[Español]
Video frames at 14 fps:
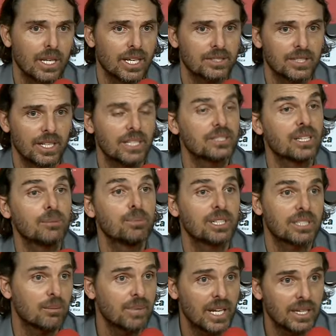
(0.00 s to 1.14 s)
la serie siempre se
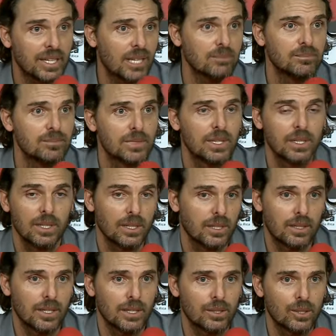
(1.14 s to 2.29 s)
aprende,
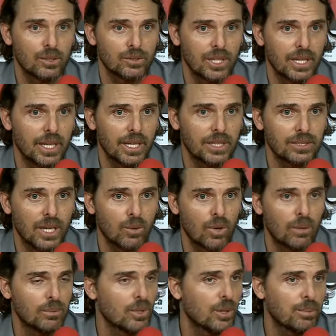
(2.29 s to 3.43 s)
entonces ya
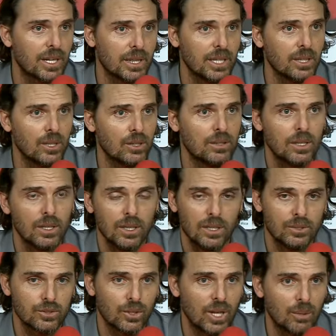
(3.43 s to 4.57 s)
jugamos dos partidos,
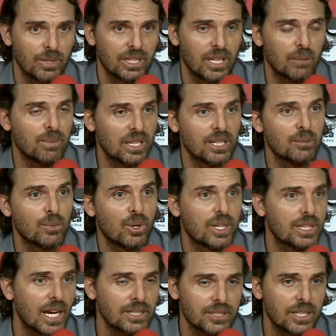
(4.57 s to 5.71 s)
seguramente aprendimos
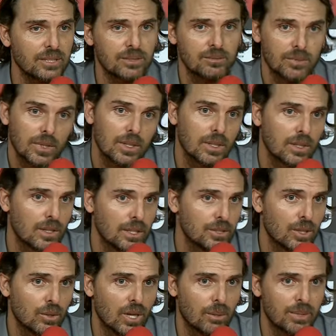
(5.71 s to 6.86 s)
detalles y
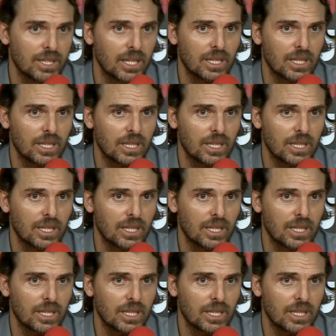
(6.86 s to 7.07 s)
seguramente